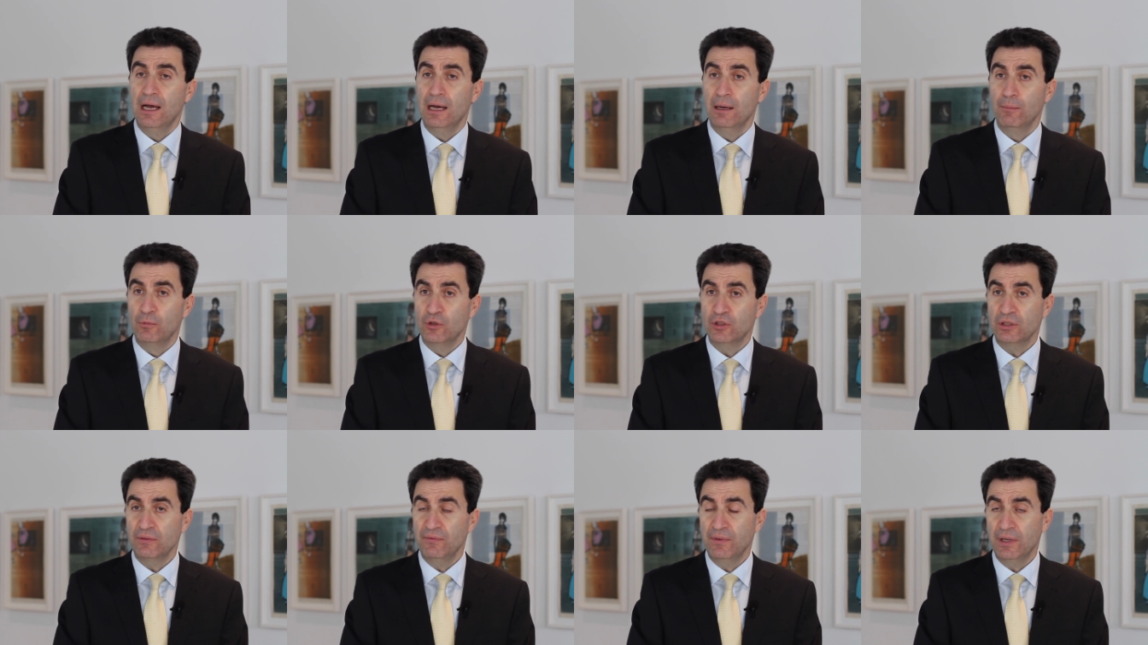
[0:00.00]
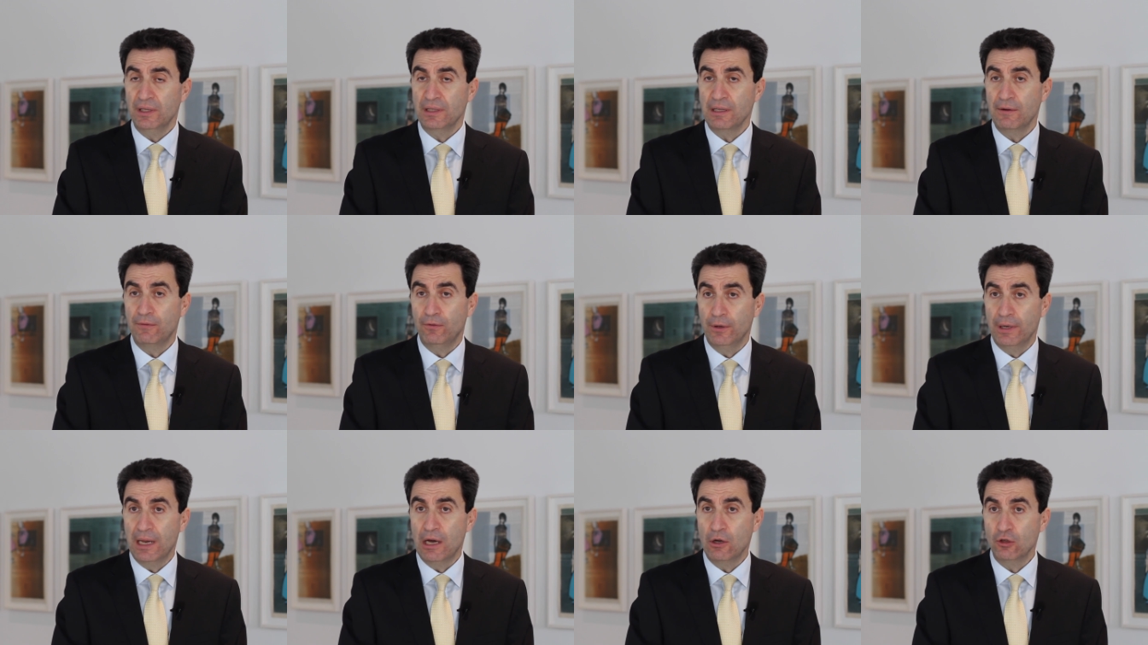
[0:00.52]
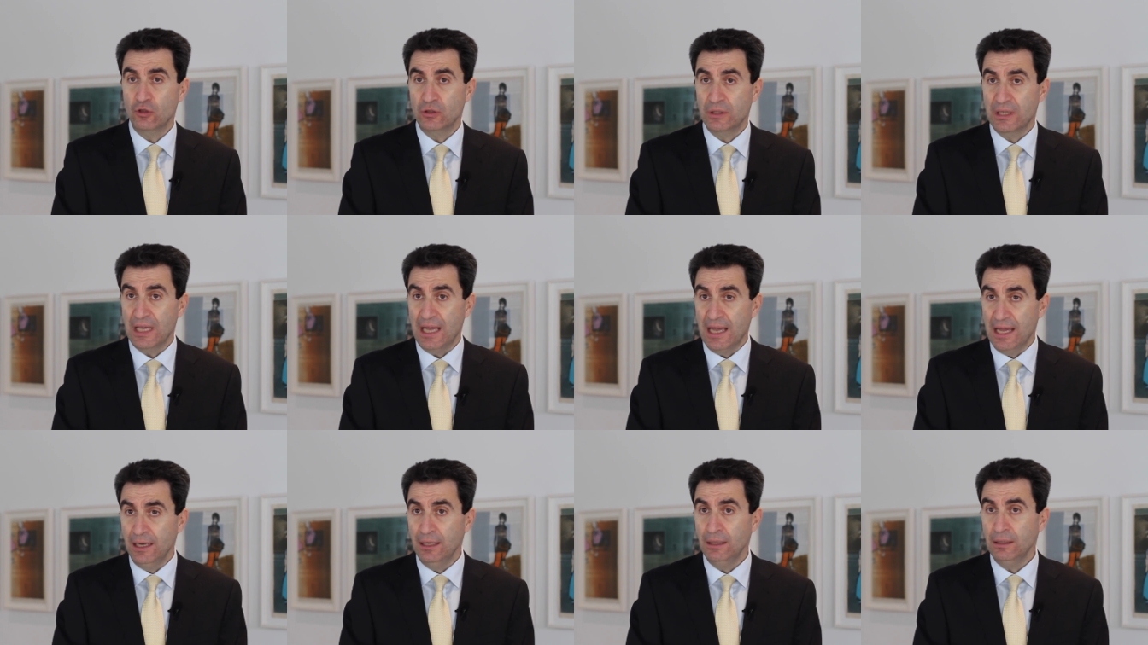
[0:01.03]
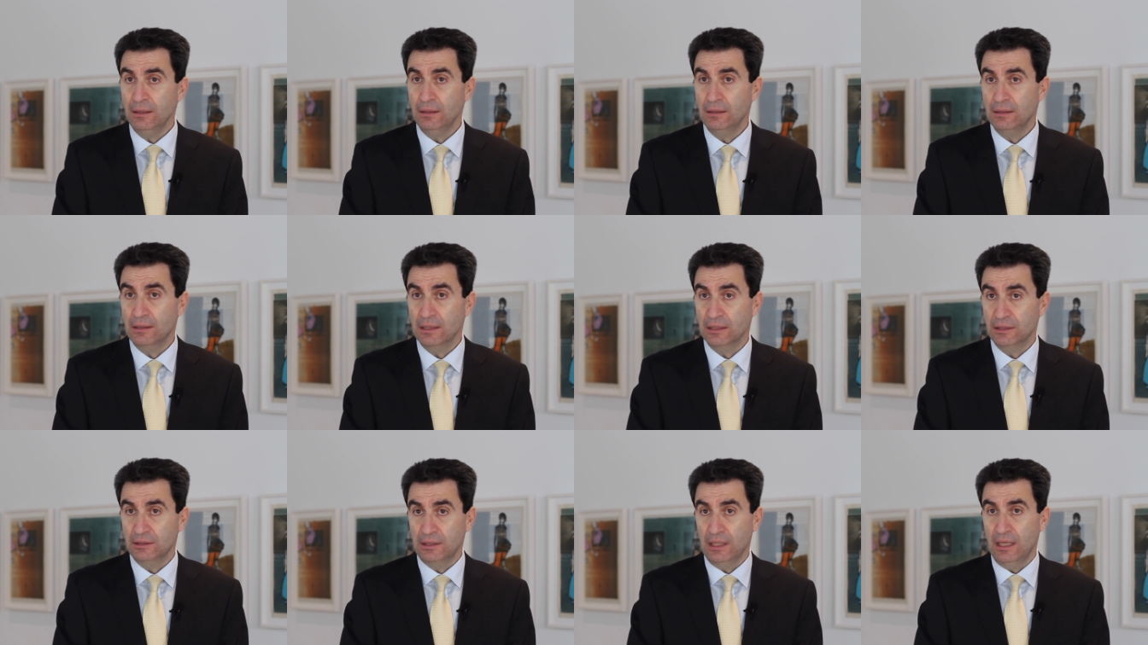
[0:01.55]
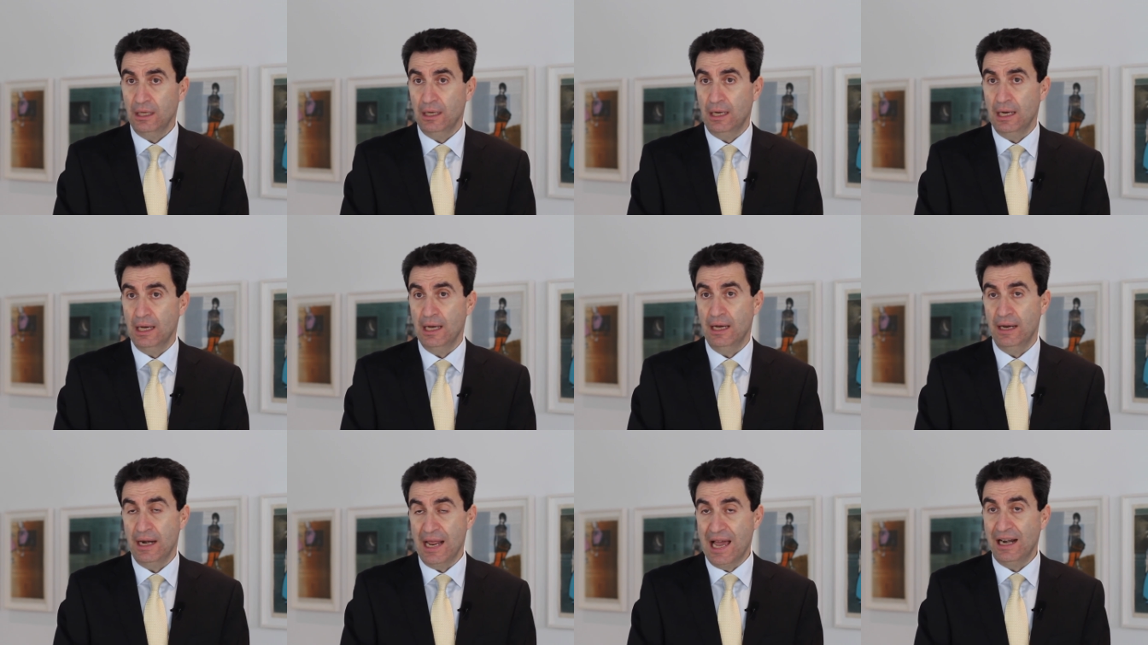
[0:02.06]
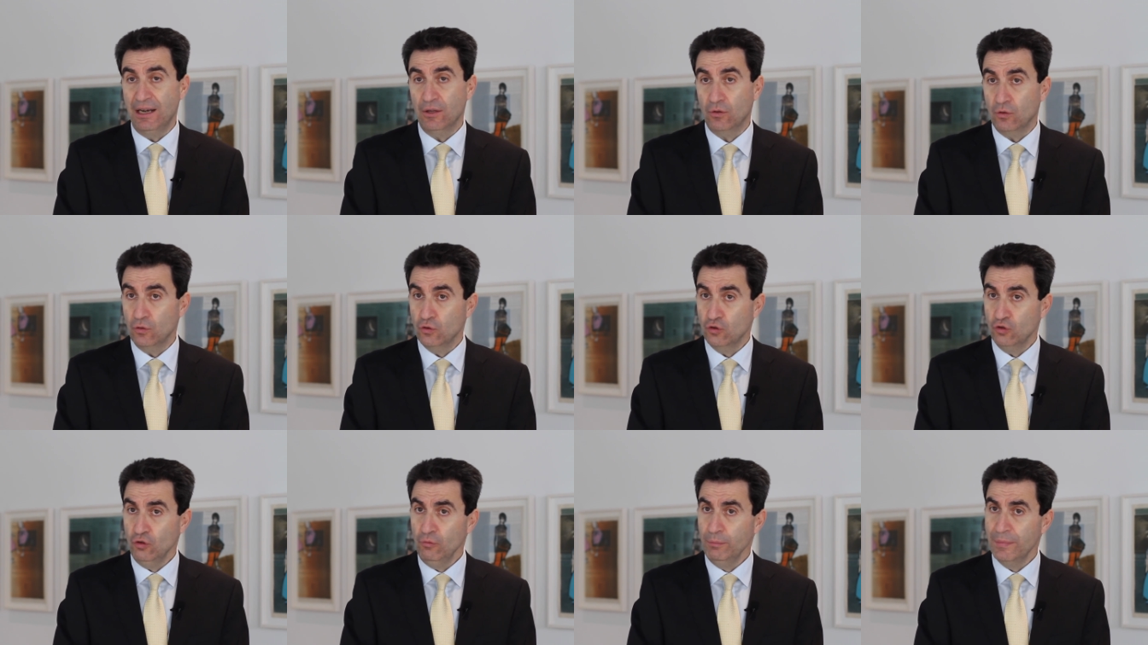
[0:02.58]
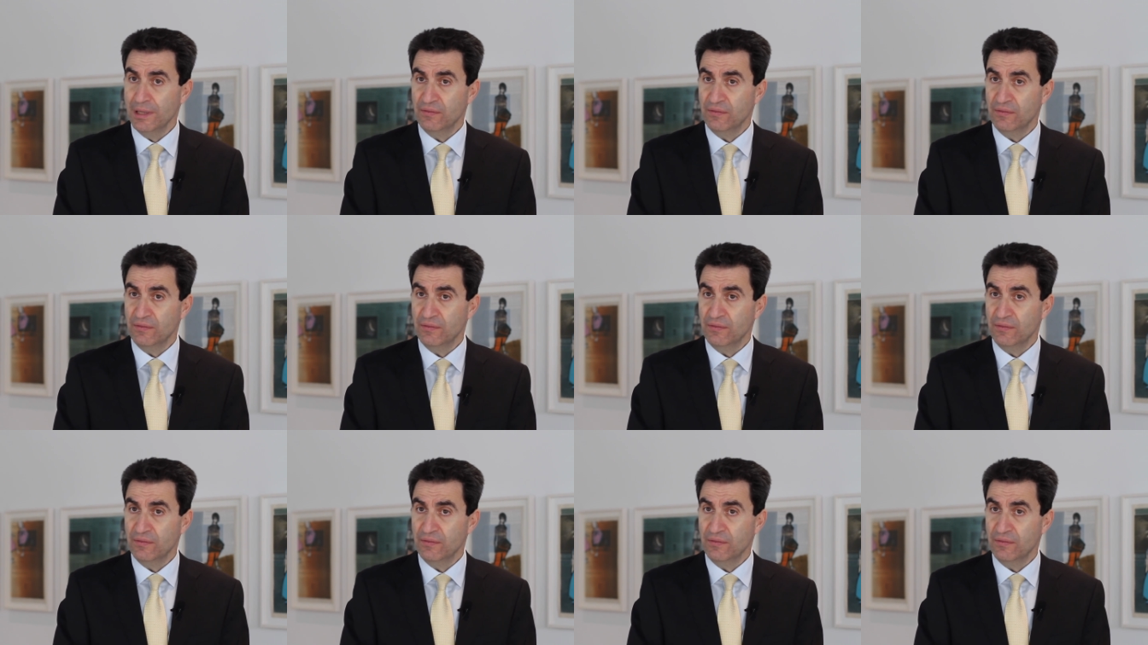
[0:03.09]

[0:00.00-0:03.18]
müssen wir davon ausgehen, dass der reale Konsum